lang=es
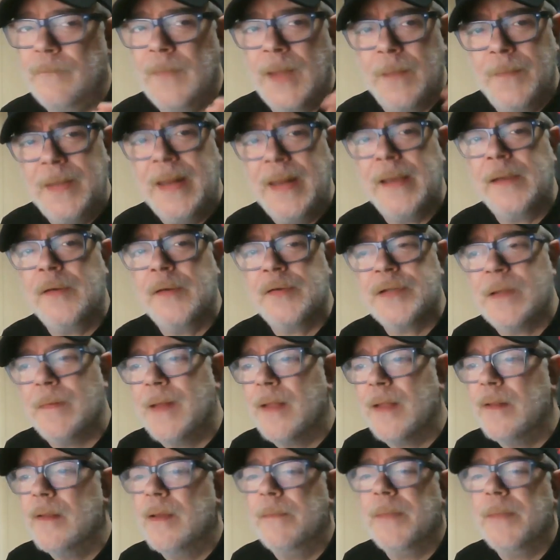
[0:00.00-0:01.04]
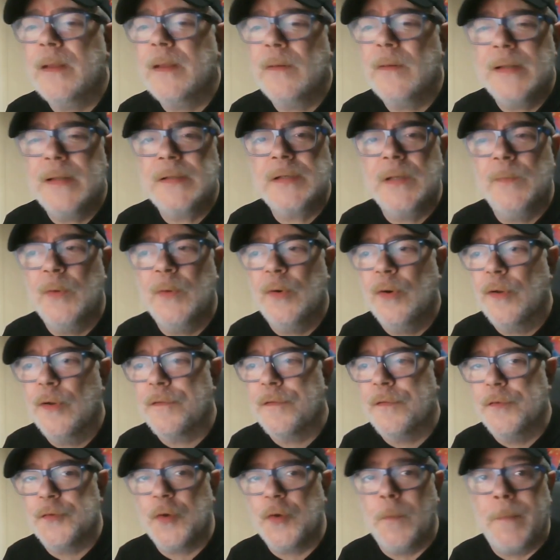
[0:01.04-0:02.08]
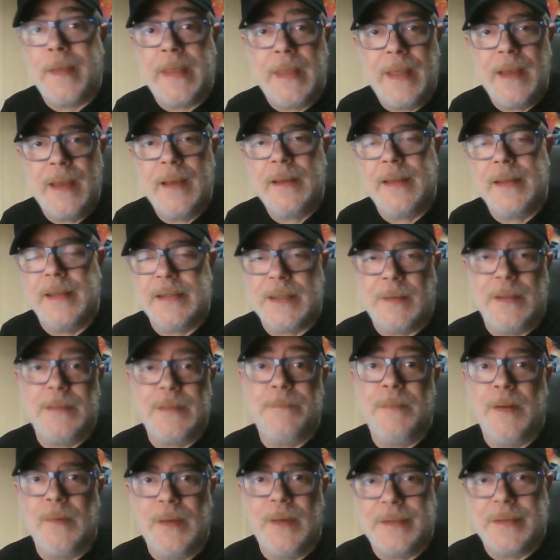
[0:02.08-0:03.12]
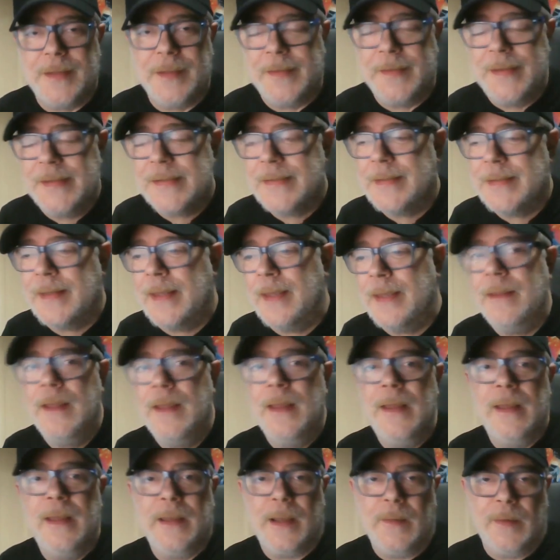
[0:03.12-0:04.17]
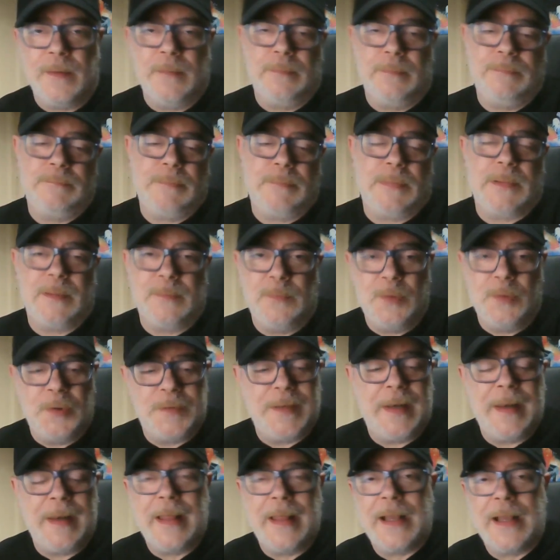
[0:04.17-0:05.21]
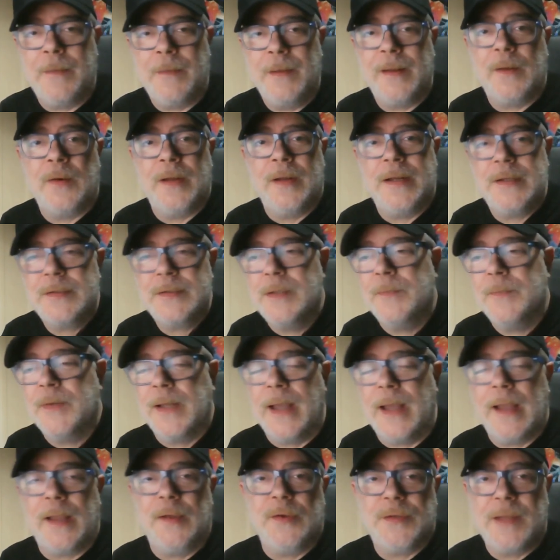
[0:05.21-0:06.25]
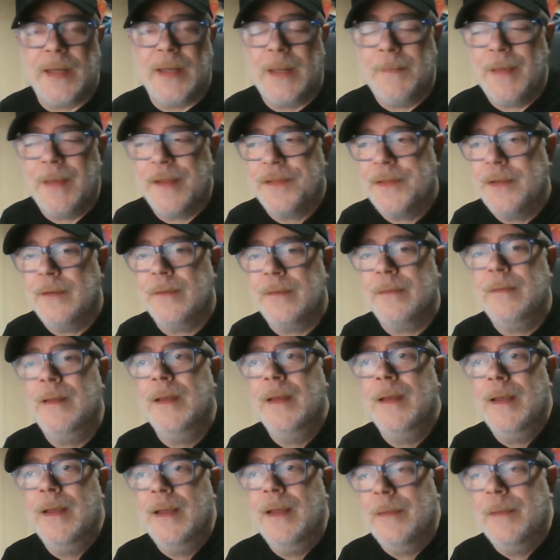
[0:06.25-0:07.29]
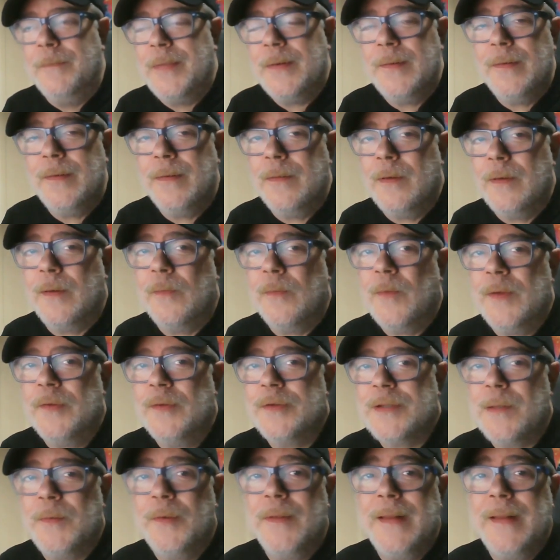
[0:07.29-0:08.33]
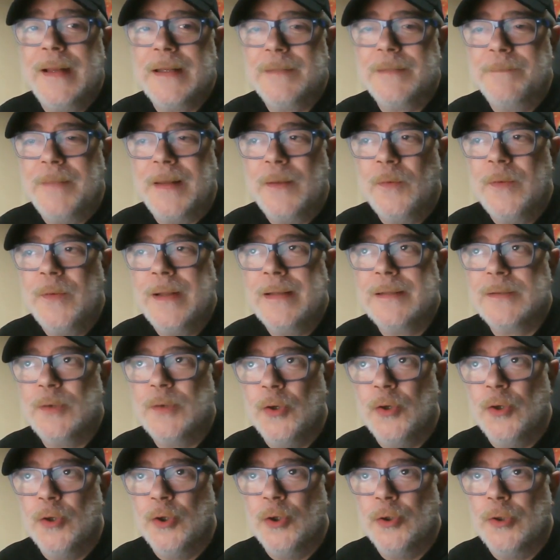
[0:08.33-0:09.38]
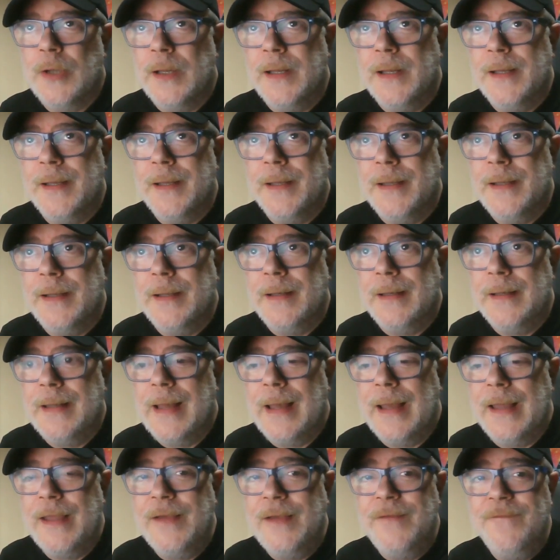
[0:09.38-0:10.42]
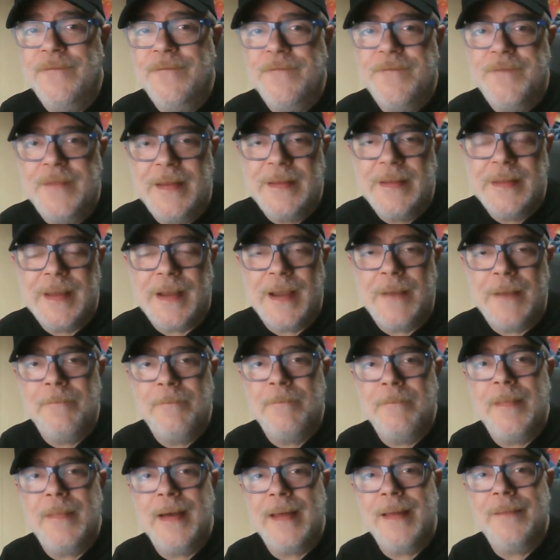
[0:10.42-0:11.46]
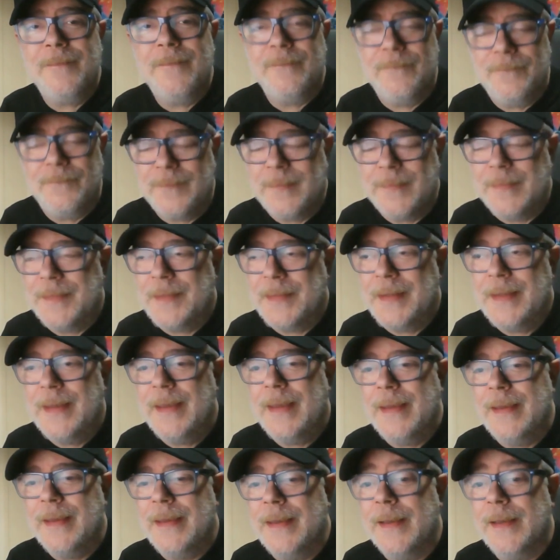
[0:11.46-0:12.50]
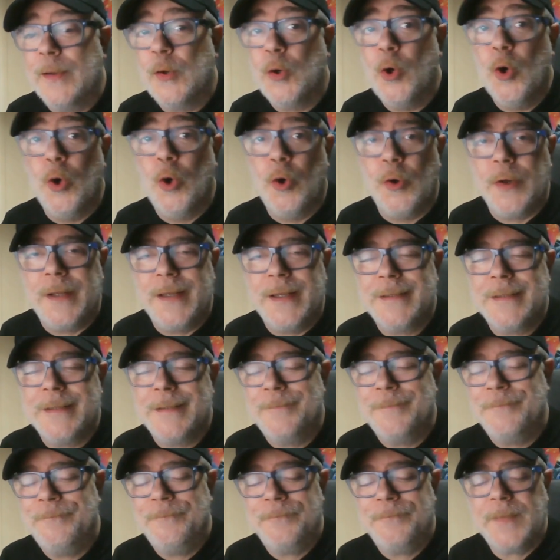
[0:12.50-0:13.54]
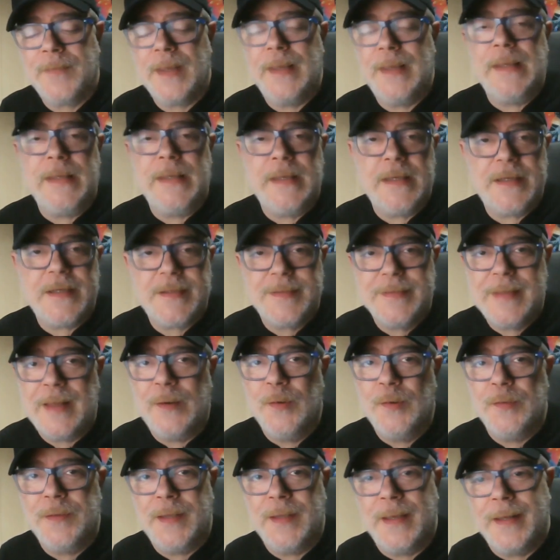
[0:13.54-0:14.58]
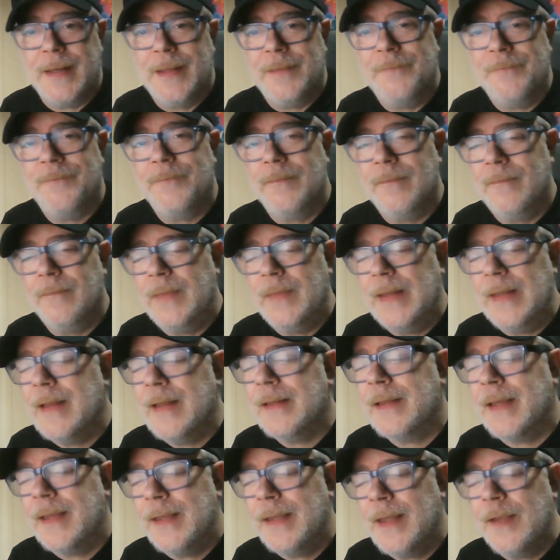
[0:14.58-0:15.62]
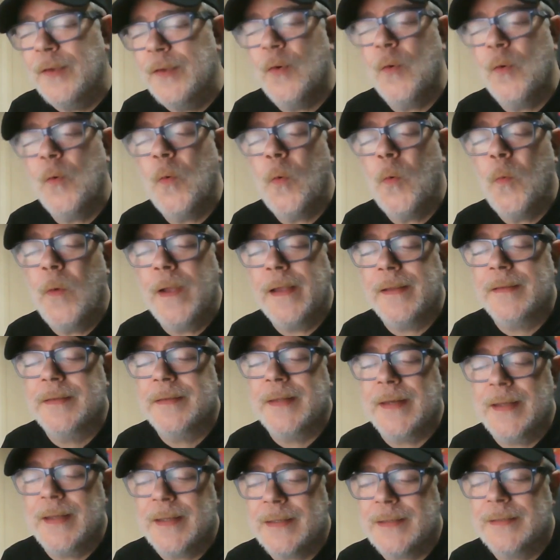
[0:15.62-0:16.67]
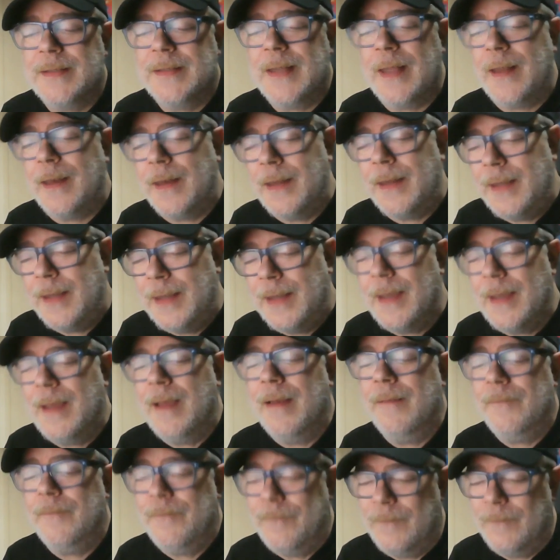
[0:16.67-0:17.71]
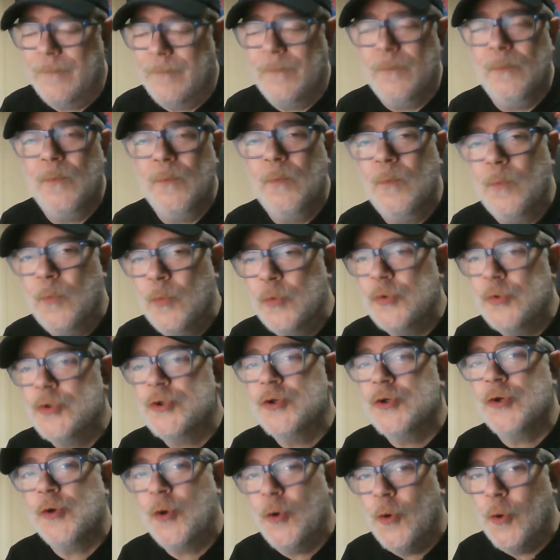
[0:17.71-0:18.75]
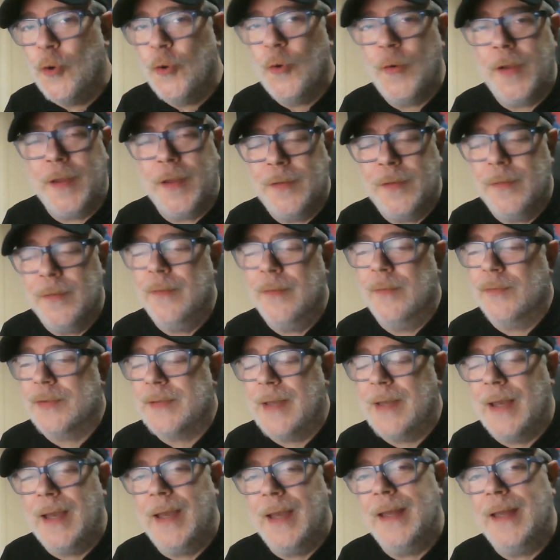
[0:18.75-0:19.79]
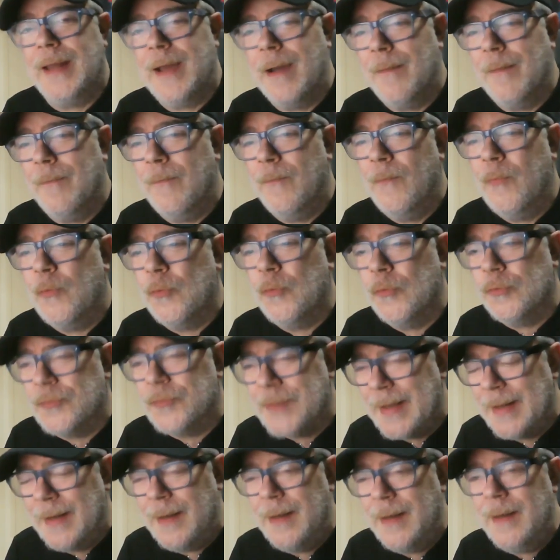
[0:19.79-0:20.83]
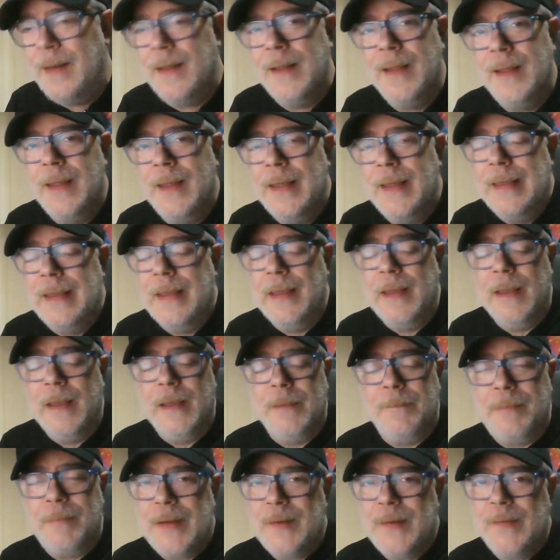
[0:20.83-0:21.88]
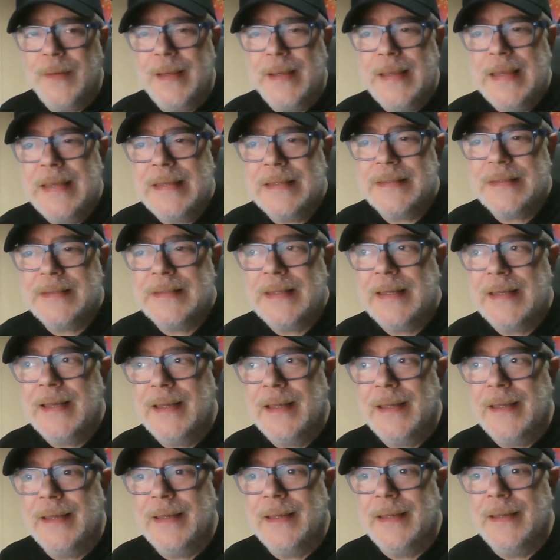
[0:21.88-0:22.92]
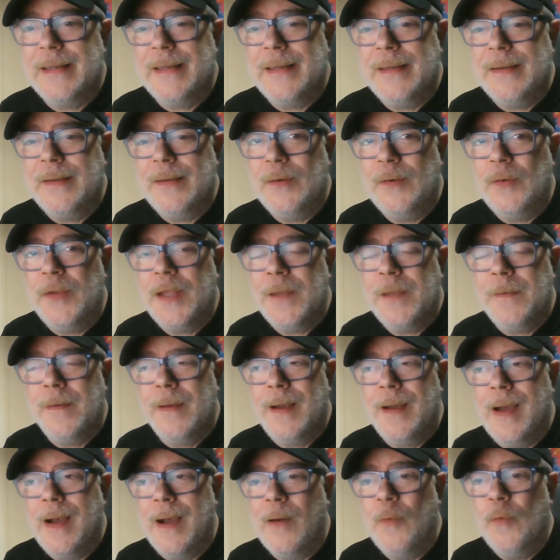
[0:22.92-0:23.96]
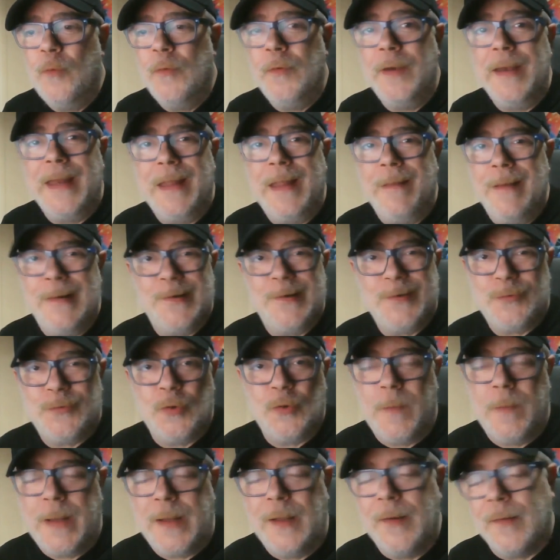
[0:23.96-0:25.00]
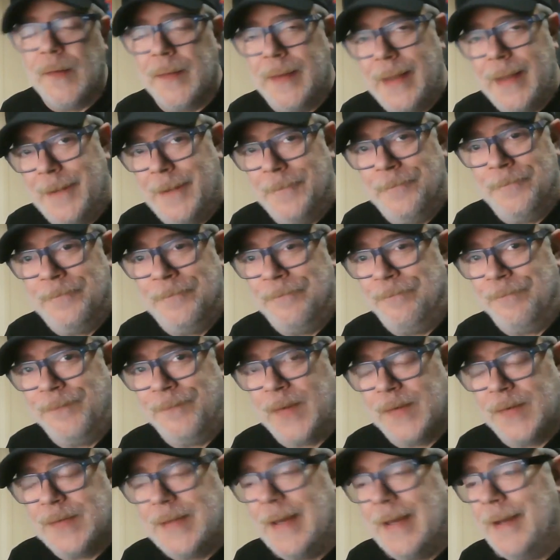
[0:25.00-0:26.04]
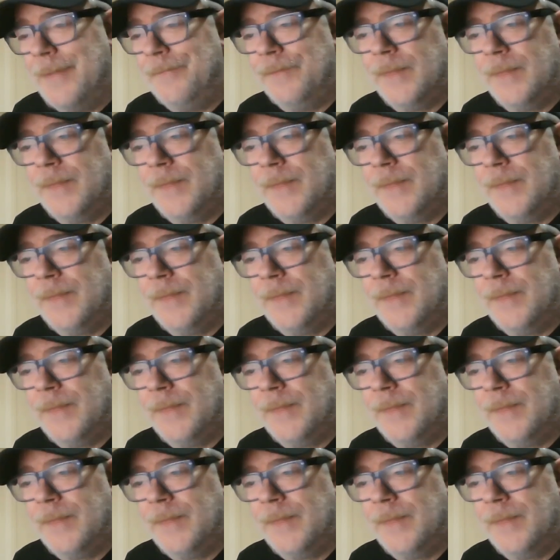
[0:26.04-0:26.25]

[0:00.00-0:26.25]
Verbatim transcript: Mira que os he hablado de películas como Zotropía, que ya sabéis, películas de Disney, bueno, no tiene nada que ver con esto porque aquello es animación, pero eh, cuando os hablo de las películas con eh, la infinita gama de eh, colores, y esta lo tiene. Mirad que ya John Wick 3 tenía mucho colorido, o sea, era brutal, pero esta lo lleva a un nivel superior ya. O sea,